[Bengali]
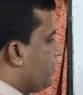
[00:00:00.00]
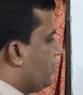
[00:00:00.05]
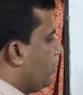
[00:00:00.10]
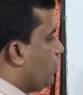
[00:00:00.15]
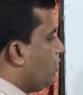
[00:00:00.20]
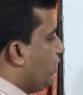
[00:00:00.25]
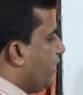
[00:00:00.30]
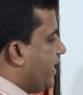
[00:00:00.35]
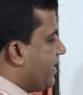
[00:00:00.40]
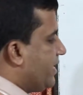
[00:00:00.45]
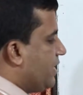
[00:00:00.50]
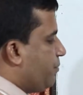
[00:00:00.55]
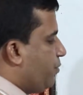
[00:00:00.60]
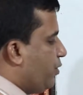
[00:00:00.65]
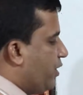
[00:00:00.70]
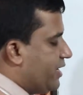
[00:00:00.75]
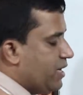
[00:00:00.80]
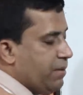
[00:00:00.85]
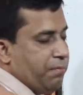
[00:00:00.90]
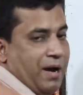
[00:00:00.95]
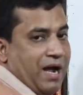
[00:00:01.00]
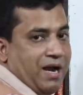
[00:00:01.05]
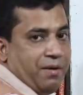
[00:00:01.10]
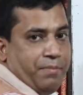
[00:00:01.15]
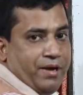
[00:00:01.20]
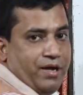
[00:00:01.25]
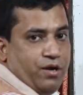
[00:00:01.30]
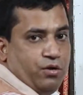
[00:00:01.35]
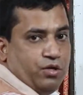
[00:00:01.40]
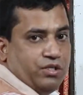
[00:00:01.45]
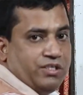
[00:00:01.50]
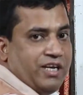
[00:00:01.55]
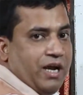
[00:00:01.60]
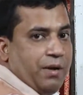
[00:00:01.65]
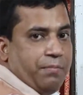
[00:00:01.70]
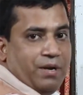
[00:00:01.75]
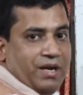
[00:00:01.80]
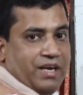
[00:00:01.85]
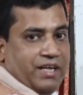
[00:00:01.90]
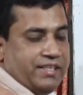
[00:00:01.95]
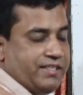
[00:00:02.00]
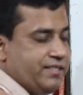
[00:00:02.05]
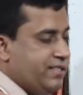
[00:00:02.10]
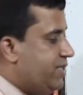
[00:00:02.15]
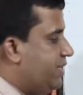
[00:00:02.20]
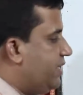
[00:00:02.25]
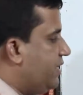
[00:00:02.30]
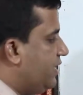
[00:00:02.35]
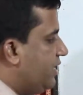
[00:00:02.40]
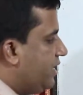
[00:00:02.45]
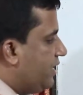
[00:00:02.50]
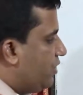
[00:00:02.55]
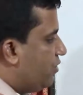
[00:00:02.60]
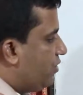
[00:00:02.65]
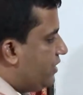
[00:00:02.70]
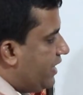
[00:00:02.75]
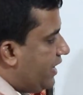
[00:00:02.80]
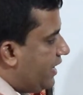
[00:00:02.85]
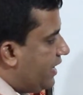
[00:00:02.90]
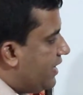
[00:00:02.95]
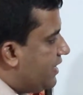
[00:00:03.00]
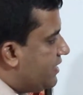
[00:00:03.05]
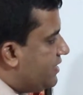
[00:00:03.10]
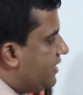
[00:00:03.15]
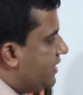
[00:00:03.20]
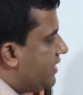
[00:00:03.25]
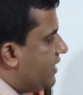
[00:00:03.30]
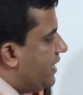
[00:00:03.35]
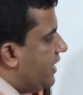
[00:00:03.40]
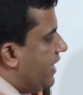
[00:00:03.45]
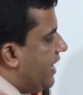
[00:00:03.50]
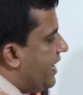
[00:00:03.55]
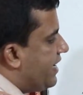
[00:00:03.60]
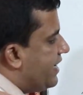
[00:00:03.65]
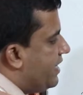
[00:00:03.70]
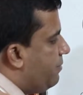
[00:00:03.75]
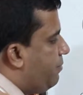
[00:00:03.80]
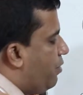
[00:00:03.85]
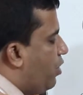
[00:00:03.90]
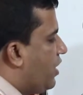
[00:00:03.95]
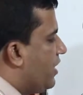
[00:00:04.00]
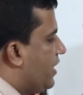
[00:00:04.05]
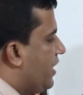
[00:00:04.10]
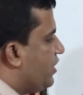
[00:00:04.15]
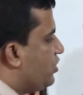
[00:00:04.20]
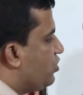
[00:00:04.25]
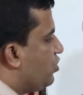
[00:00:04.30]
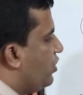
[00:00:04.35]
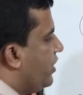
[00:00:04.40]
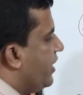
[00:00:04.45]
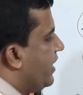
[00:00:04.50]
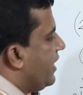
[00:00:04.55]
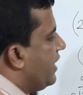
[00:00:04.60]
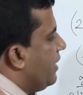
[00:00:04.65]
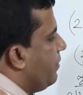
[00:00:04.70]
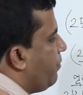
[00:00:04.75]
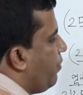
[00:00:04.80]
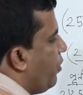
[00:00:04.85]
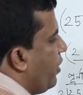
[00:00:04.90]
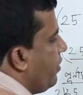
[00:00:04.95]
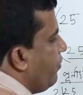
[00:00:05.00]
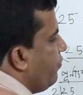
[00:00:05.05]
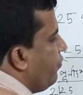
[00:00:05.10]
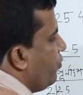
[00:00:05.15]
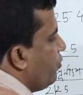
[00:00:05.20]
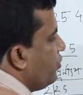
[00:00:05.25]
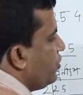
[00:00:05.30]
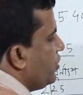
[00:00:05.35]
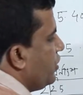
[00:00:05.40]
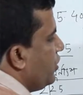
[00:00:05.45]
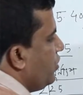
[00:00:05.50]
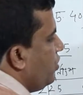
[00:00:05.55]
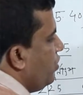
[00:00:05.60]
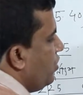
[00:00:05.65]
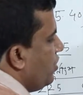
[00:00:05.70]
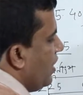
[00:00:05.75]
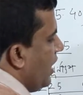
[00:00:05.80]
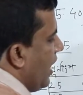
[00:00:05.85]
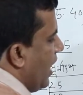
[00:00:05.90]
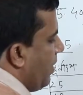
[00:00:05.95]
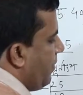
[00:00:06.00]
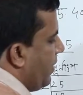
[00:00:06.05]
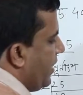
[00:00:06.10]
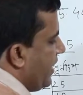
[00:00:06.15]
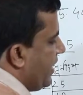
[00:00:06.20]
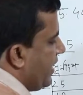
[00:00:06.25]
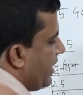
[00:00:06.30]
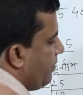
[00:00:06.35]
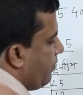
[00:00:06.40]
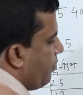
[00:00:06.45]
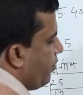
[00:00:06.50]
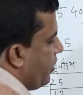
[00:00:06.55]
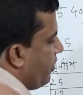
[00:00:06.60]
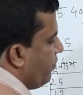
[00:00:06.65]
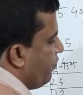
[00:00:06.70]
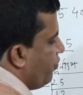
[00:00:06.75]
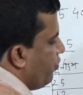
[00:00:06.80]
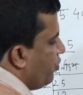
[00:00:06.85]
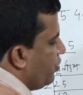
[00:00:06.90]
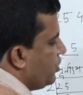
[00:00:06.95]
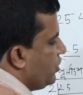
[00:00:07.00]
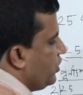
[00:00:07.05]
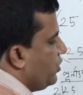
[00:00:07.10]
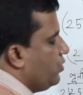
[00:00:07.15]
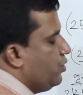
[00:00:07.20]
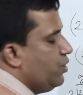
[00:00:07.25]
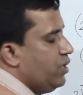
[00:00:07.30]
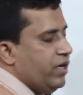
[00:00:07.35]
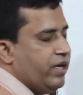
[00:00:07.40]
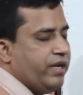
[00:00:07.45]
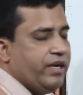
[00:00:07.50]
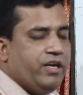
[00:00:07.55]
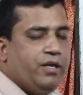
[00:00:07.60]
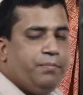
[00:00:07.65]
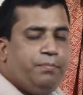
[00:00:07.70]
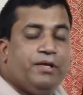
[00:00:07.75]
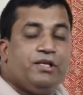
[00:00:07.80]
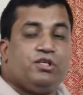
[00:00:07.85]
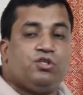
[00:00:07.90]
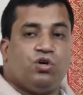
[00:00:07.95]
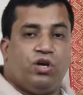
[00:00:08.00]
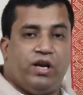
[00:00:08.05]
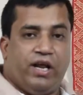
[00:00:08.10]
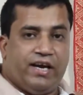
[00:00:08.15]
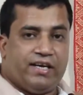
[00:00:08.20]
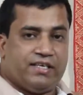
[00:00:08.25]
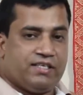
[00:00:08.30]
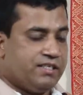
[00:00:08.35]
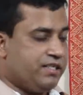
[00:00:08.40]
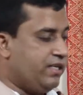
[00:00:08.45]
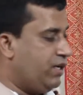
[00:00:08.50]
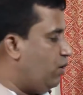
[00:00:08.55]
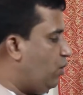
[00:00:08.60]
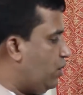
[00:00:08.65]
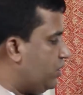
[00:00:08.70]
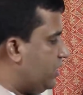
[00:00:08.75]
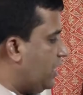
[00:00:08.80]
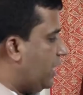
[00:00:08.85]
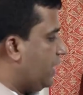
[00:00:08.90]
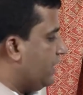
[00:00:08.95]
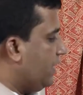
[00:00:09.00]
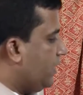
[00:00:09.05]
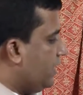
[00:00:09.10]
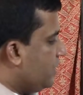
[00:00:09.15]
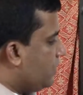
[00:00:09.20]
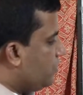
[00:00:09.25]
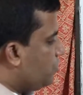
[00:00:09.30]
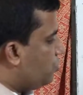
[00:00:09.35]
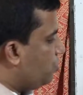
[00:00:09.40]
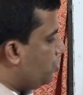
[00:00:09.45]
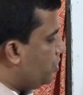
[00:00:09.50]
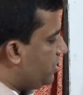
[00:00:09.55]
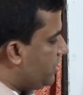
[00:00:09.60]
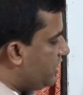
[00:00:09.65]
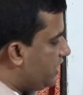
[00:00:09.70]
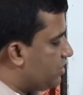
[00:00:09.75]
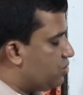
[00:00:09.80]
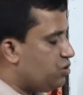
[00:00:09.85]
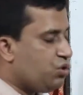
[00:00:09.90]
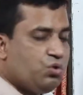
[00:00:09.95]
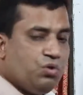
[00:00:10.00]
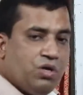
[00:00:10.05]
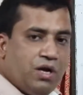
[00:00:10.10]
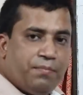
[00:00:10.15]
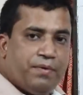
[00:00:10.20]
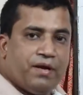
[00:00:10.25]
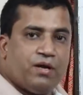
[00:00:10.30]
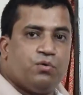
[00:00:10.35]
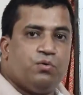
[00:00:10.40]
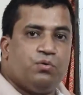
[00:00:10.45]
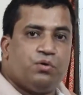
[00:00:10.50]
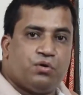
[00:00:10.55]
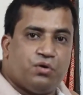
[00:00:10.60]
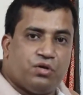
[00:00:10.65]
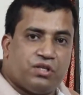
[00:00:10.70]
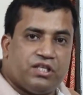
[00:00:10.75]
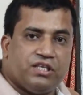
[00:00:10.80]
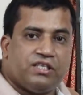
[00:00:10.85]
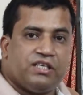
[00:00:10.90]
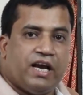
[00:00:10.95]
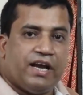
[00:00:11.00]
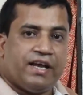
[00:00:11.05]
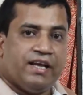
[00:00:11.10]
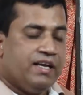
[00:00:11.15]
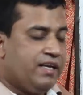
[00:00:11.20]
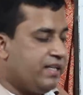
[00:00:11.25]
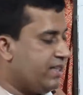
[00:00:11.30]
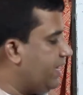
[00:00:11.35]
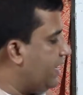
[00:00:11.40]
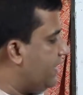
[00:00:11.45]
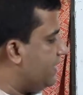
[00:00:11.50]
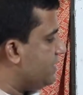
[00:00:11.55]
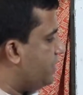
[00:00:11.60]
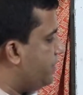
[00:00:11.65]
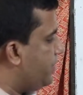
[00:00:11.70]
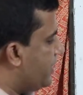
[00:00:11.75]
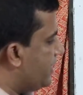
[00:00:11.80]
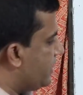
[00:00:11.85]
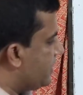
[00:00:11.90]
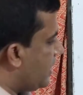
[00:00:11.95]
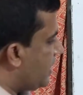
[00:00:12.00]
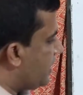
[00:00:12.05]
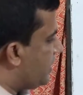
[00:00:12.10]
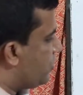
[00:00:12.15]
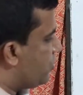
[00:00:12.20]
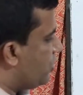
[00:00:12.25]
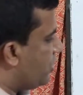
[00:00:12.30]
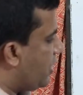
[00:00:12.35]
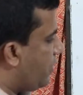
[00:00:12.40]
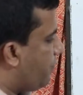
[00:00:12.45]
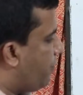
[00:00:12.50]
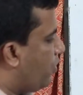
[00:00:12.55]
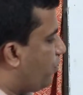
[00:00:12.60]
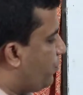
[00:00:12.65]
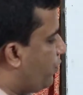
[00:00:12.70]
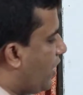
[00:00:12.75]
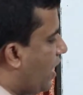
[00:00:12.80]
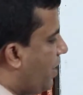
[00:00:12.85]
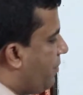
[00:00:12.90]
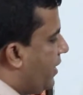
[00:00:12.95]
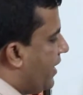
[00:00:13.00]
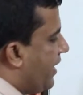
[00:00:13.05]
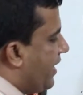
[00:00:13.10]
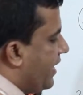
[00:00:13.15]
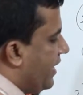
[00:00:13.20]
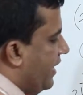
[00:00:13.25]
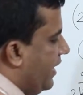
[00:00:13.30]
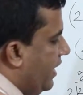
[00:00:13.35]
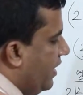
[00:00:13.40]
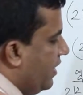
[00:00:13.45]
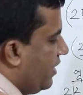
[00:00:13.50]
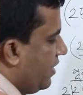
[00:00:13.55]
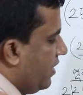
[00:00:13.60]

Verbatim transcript: তখন একটির পর একটি মান বের হচ্ছে আমরা লিখছি কিন্তু দেখা গেছে কি একটি ভগ্নাংশ এখানে পয়েন্ট ফোর জিরো আবার এখানে পয়েন্ট ফোর জিরো রিপিট চলে আসছে অর্থাৎ দুই দিয়ে যতই আমরা গুণ করতে যাই দেখা যাবে কি চারটি সংখ্যা পরপর আবার এখানে